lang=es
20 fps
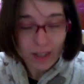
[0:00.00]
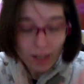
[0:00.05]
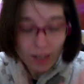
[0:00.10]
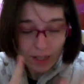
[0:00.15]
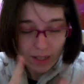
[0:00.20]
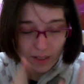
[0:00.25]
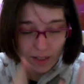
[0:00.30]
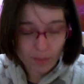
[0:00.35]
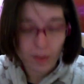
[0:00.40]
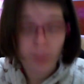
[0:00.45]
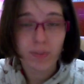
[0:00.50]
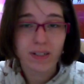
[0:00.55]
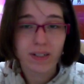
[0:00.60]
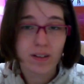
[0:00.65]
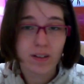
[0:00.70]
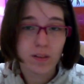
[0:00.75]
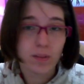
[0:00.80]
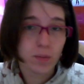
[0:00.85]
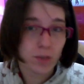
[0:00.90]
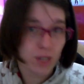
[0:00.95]
La semana
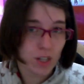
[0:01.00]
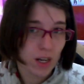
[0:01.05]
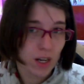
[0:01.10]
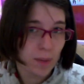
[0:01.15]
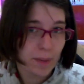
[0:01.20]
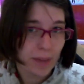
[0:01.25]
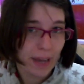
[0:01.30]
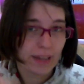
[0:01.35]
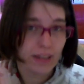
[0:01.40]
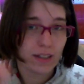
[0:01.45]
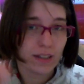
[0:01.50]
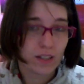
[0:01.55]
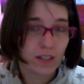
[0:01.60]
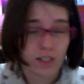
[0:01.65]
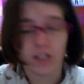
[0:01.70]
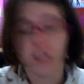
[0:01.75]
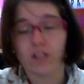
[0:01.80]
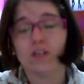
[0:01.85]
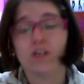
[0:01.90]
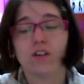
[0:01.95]
pasada vimos El viaje de
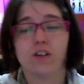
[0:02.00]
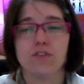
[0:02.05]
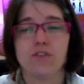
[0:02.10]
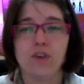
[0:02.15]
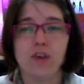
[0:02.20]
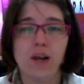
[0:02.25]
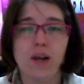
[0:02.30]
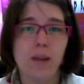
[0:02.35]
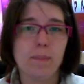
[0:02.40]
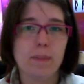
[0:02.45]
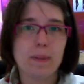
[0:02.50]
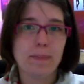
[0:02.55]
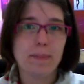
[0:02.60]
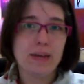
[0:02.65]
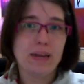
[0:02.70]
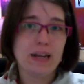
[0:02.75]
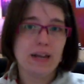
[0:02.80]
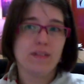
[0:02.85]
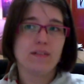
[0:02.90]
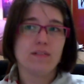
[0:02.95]
Chihiro, que fue la
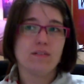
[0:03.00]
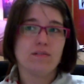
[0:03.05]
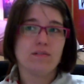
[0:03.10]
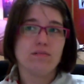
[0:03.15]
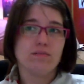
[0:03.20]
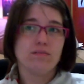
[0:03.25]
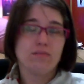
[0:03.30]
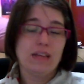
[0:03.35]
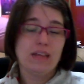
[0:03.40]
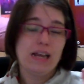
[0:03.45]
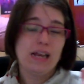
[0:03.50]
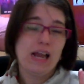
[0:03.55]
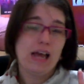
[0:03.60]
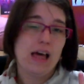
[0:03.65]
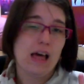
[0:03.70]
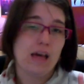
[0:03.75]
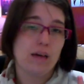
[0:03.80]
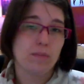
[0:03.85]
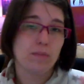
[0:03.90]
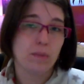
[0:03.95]
primera de
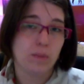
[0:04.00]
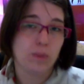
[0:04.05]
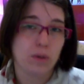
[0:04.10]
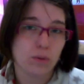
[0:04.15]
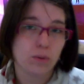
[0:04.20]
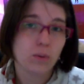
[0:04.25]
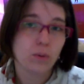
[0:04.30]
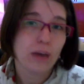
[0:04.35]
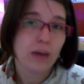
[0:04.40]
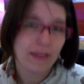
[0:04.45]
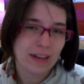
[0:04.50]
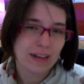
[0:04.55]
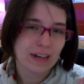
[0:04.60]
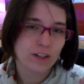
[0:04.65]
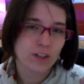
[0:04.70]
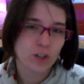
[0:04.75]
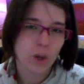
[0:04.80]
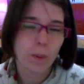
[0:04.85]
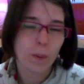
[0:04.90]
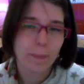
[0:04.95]
la, bueno, una de las
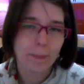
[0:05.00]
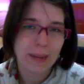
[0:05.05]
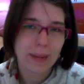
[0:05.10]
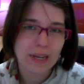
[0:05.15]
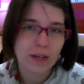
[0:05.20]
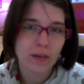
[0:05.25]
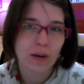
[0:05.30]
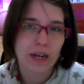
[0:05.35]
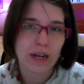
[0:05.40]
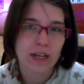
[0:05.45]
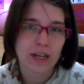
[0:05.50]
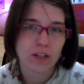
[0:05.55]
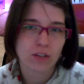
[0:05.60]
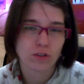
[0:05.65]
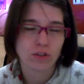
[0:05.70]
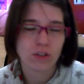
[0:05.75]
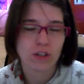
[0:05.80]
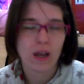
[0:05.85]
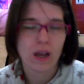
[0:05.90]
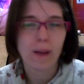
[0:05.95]
dos películas que yo
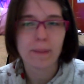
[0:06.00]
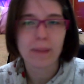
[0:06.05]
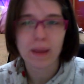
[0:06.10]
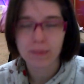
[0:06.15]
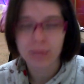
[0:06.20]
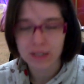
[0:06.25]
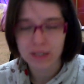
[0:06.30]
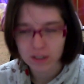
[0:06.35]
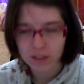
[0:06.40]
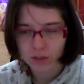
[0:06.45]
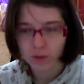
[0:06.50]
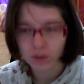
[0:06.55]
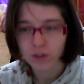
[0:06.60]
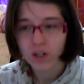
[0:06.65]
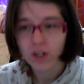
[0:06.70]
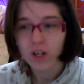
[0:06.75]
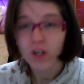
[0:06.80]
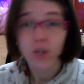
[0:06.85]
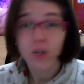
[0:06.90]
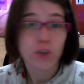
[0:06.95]
ya había visto.
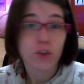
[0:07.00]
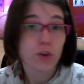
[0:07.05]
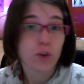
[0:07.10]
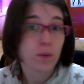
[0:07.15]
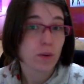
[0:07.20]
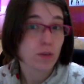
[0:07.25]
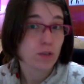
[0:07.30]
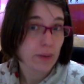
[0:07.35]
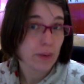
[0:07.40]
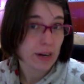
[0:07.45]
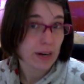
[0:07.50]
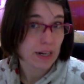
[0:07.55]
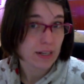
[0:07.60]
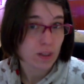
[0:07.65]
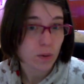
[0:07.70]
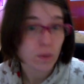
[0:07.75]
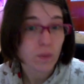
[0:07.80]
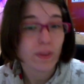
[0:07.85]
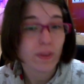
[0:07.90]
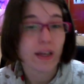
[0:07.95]
Y hoy vamos a ver la
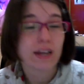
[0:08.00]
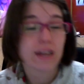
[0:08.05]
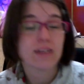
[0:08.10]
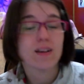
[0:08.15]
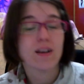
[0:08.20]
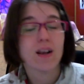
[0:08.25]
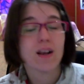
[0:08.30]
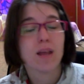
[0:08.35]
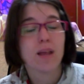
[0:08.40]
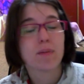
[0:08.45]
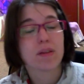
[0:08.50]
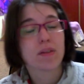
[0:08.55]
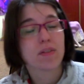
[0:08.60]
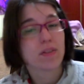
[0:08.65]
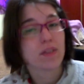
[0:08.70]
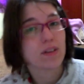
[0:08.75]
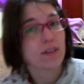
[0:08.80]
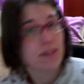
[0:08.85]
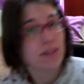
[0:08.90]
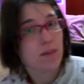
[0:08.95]
segunda, que es La
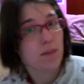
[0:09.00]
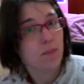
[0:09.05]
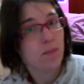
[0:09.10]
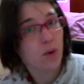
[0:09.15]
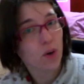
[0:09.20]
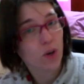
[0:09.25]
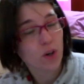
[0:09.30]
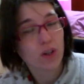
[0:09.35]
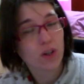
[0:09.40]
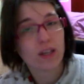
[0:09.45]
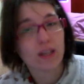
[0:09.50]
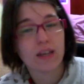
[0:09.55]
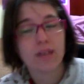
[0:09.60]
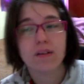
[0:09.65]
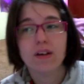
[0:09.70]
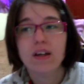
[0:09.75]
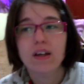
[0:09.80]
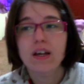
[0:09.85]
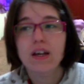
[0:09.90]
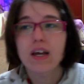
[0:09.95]
princesa Mononoke.
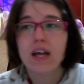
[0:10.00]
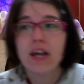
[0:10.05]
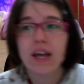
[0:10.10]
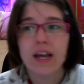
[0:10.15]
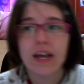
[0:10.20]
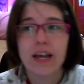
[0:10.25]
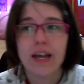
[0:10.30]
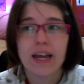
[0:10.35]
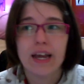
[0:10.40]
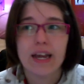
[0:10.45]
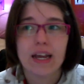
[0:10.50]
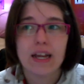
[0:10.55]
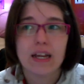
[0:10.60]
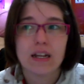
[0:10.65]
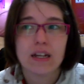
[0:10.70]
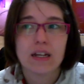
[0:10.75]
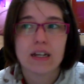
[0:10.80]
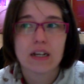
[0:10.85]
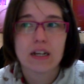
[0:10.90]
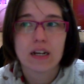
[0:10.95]

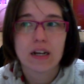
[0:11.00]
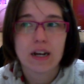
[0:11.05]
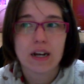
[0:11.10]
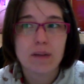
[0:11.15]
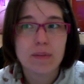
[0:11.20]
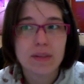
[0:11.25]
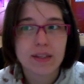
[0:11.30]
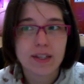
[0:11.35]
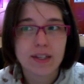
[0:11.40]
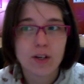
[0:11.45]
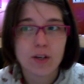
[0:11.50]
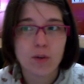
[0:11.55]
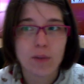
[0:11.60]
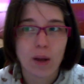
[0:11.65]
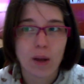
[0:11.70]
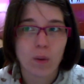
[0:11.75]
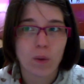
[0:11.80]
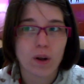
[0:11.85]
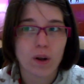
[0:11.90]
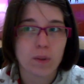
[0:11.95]
Eh, realmente no me
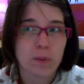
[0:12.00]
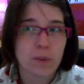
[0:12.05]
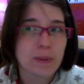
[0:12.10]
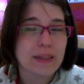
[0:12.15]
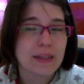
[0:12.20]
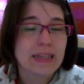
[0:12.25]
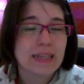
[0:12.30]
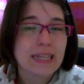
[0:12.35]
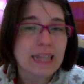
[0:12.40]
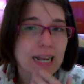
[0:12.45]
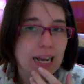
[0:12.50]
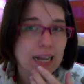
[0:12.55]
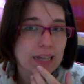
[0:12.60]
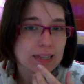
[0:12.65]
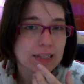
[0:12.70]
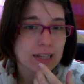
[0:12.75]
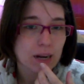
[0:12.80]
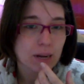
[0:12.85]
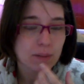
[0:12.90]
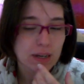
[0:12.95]
acuerdo muy bien de la
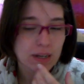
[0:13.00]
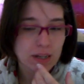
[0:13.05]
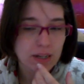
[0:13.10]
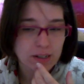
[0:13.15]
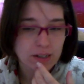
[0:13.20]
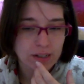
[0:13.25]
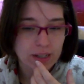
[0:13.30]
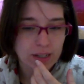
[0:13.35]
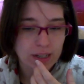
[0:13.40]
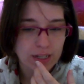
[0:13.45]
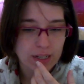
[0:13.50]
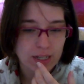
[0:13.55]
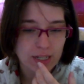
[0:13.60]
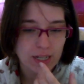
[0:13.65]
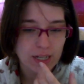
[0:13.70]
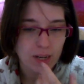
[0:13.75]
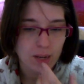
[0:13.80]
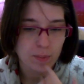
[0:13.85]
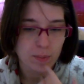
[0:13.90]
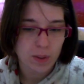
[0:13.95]
trama. Eh, sé
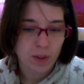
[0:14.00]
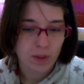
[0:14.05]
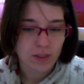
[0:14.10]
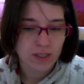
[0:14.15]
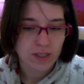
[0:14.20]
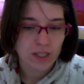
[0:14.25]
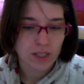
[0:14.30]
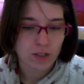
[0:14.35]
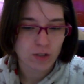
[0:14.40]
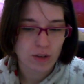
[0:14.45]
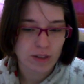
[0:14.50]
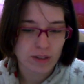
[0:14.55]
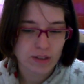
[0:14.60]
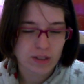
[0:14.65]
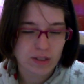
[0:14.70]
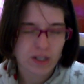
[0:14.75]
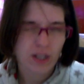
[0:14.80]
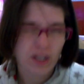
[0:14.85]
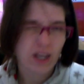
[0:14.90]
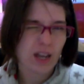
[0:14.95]
que la protagonista es una
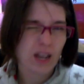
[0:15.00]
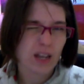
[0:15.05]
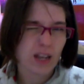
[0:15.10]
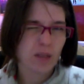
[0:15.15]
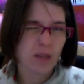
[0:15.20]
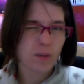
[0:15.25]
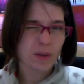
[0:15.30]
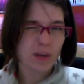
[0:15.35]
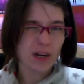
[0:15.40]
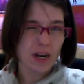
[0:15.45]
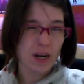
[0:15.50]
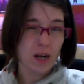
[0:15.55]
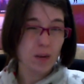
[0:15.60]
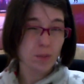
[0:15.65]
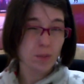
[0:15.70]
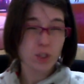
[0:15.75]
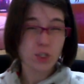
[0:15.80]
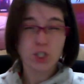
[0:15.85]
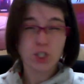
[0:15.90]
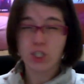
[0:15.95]
chica que vive en el
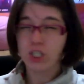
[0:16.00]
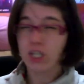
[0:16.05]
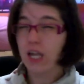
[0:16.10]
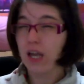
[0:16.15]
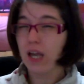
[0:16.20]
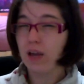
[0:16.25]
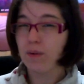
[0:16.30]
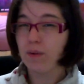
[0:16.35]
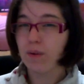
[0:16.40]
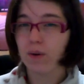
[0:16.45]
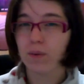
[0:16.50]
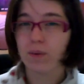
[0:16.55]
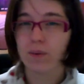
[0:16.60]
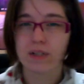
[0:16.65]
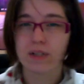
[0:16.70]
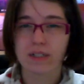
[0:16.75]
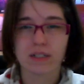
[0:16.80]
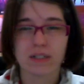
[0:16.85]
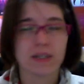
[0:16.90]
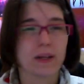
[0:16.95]
bosque o algo
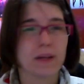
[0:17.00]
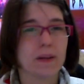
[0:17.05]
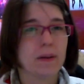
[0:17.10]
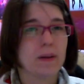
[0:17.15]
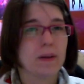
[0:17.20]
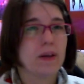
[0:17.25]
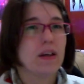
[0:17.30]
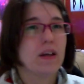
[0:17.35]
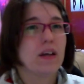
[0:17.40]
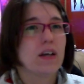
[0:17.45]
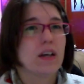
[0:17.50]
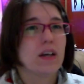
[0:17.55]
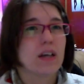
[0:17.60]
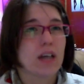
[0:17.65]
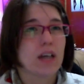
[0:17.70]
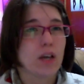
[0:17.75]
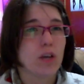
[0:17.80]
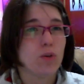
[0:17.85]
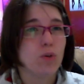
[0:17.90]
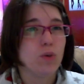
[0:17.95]
así.
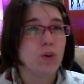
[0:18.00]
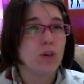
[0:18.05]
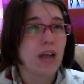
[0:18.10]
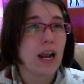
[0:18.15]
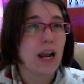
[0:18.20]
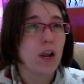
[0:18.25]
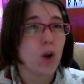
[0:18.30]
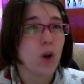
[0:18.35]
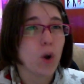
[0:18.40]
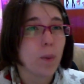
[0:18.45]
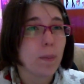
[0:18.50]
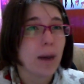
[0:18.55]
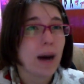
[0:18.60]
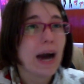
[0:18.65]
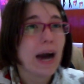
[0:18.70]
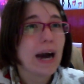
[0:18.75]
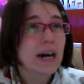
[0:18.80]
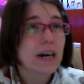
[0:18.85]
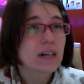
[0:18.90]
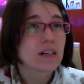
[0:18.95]
Que hay una
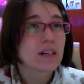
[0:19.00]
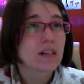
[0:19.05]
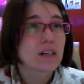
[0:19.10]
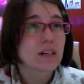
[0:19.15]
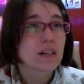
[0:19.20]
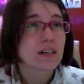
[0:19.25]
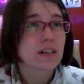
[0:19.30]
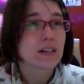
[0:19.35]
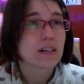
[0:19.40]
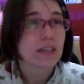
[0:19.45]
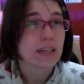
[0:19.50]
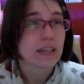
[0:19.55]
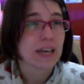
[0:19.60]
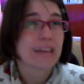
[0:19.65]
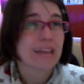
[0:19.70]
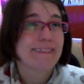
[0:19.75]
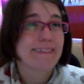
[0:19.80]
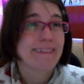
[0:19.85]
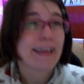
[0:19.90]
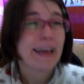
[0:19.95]
loba
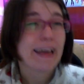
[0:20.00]
gigante.